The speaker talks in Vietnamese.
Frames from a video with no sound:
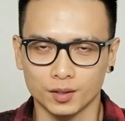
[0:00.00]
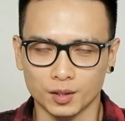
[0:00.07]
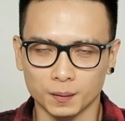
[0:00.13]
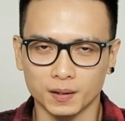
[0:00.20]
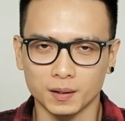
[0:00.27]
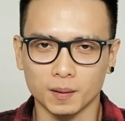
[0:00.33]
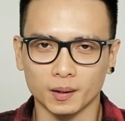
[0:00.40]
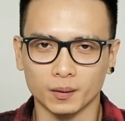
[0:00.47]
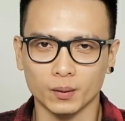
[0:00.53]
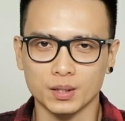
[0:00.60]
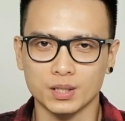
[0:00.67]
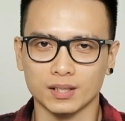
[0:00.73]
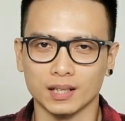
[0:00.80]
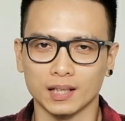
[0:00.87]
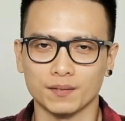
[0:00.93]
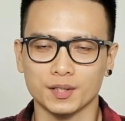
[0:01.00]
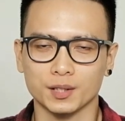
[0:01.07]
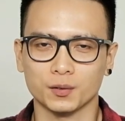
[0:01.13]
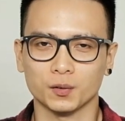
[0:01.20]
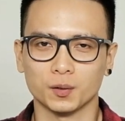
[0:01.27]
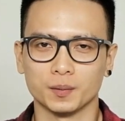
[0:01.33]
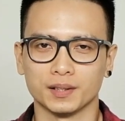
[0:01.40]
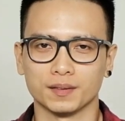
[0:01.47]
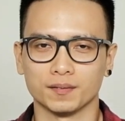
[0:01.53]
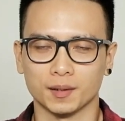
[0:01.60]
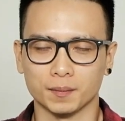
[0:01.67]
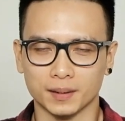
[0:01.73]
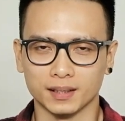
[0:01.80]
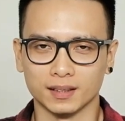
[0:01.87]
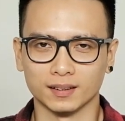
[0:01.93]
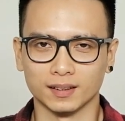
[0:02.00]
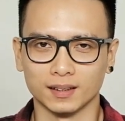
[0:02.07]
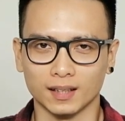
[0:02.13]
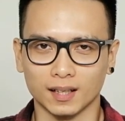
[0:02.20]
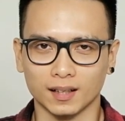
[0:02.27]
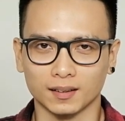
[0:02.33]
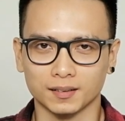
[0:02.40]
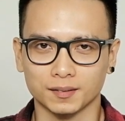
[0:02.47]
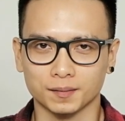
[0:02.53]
Chào mừng các bạn quay trở lại với channel của mình và mình là người lạ